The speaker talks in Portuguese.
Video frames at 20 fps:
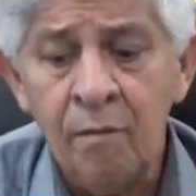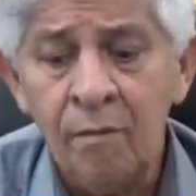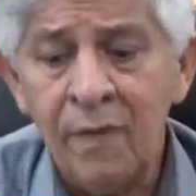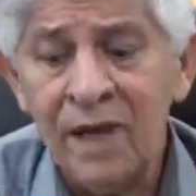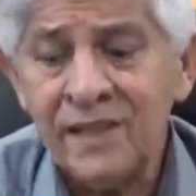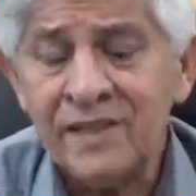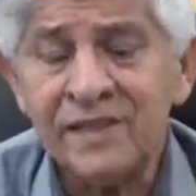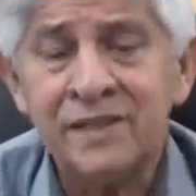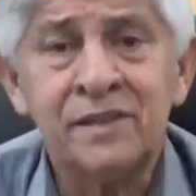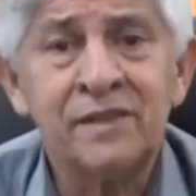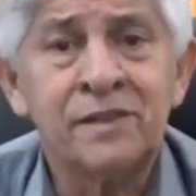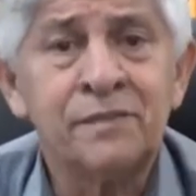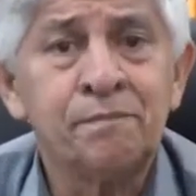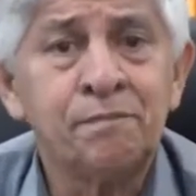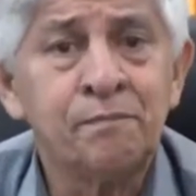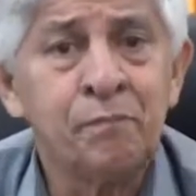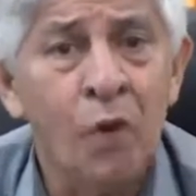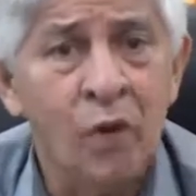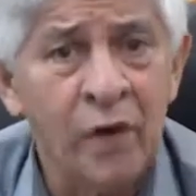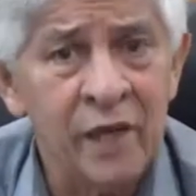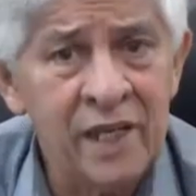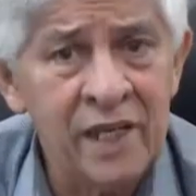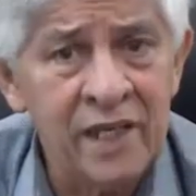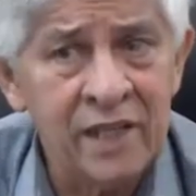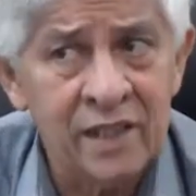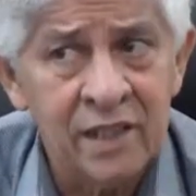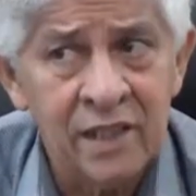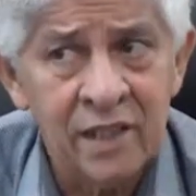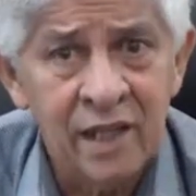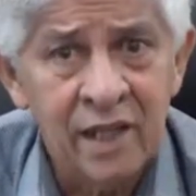Mas,
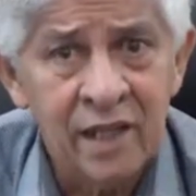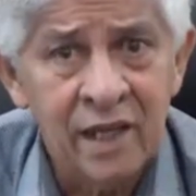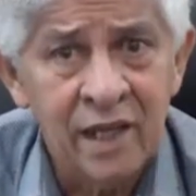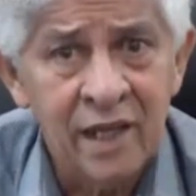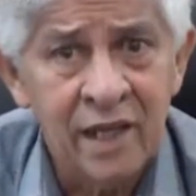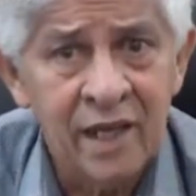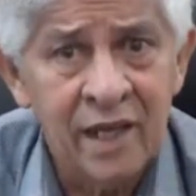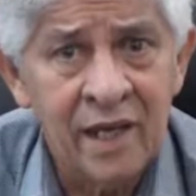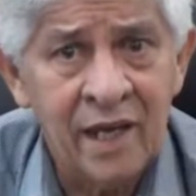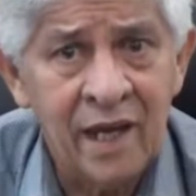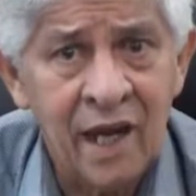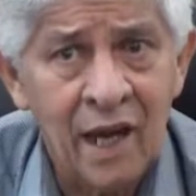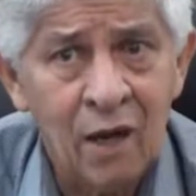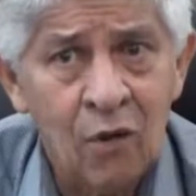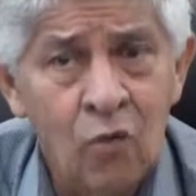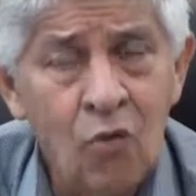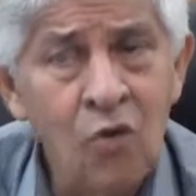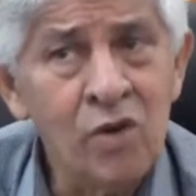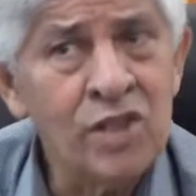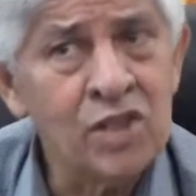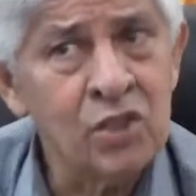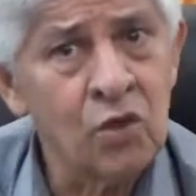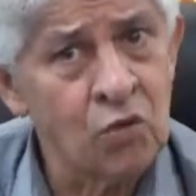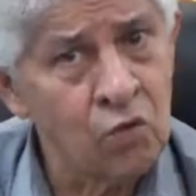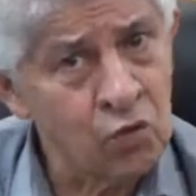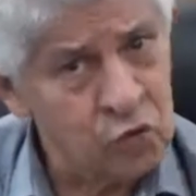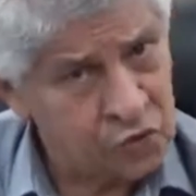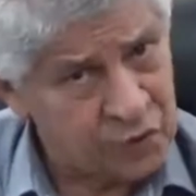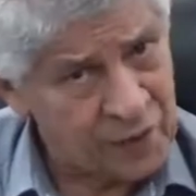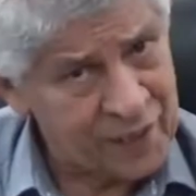porém, é, quando
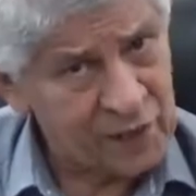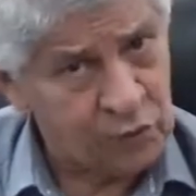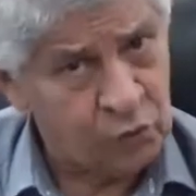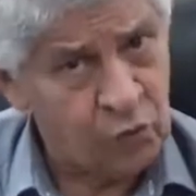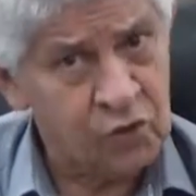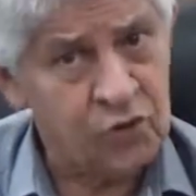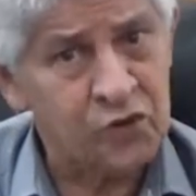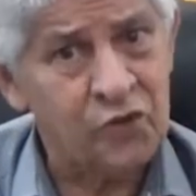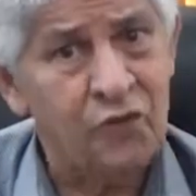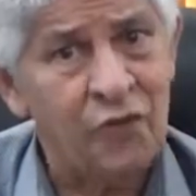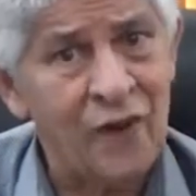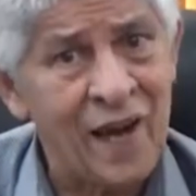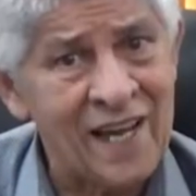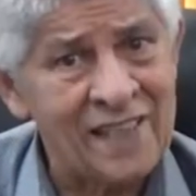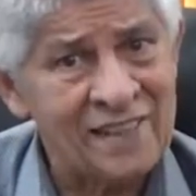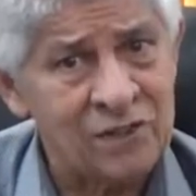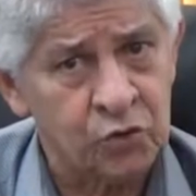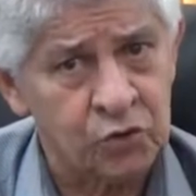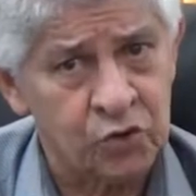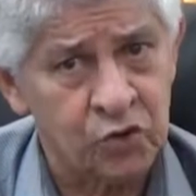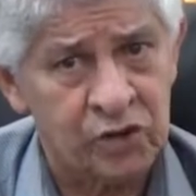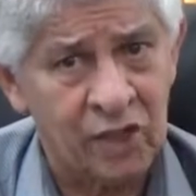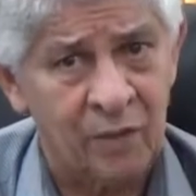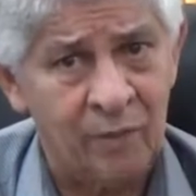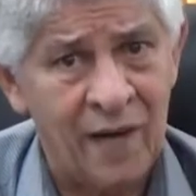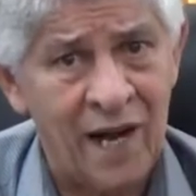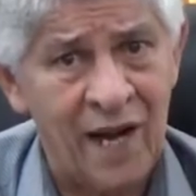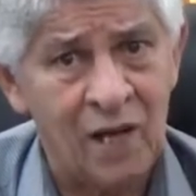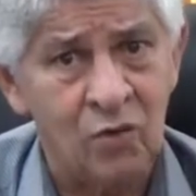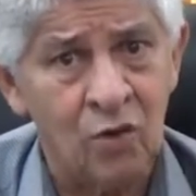os vereadores fazem o seu
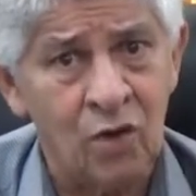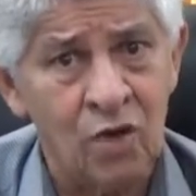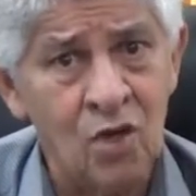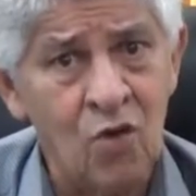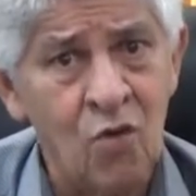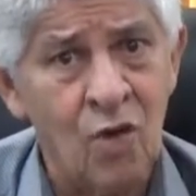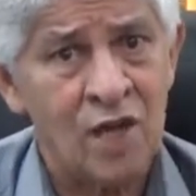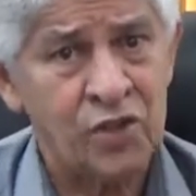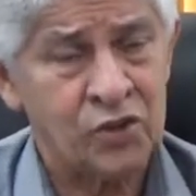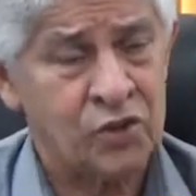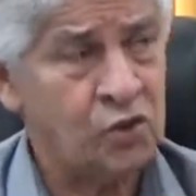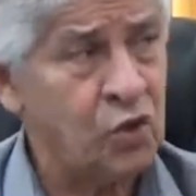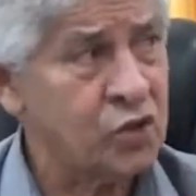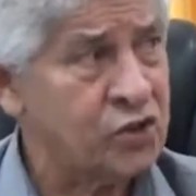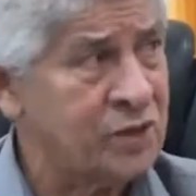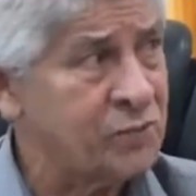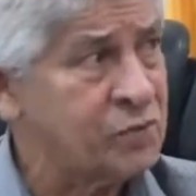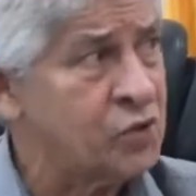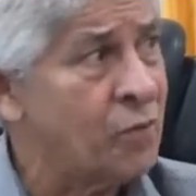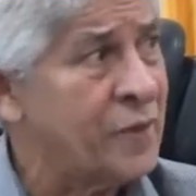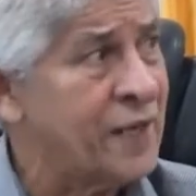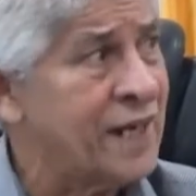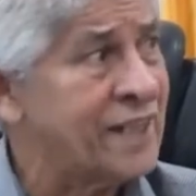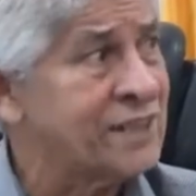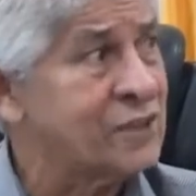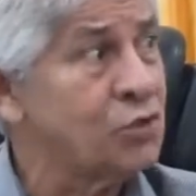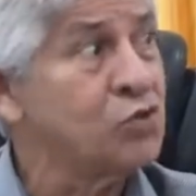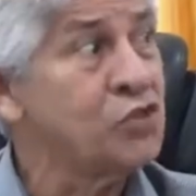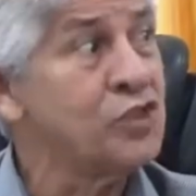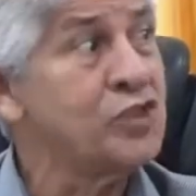trabalho, eu acho que nós temos a
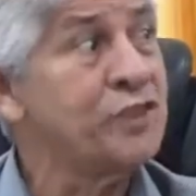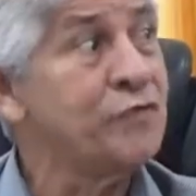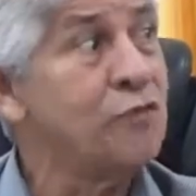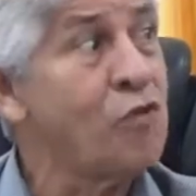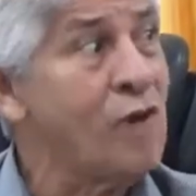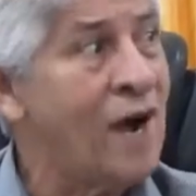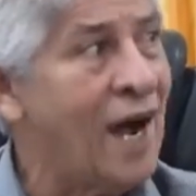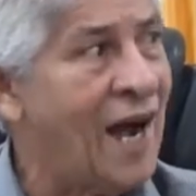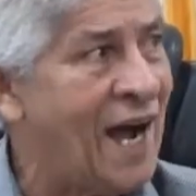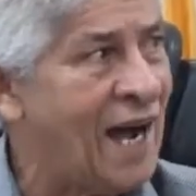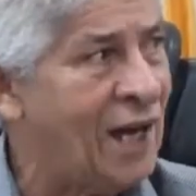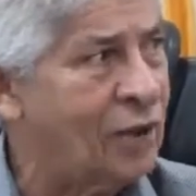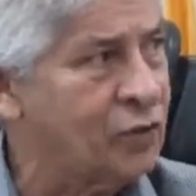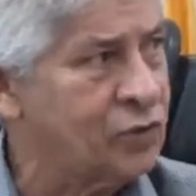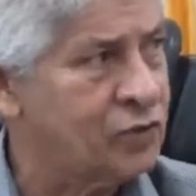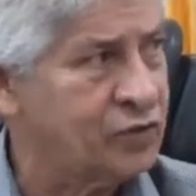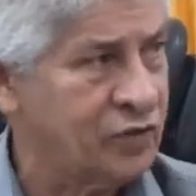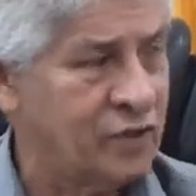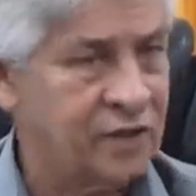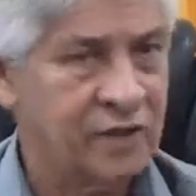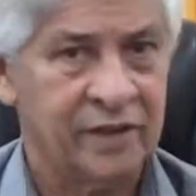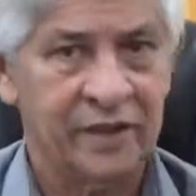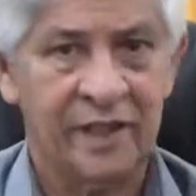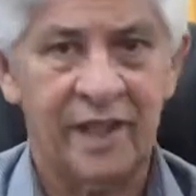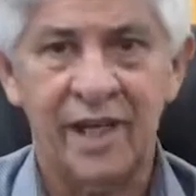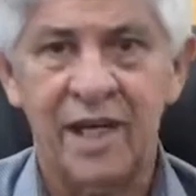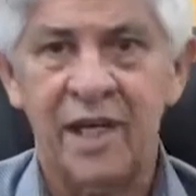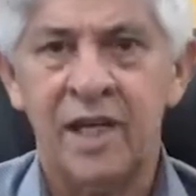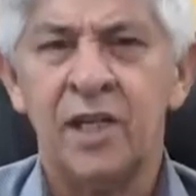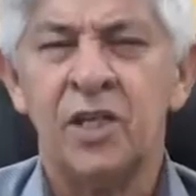obrigação de divulgá-los,
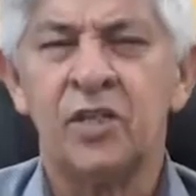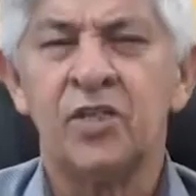né,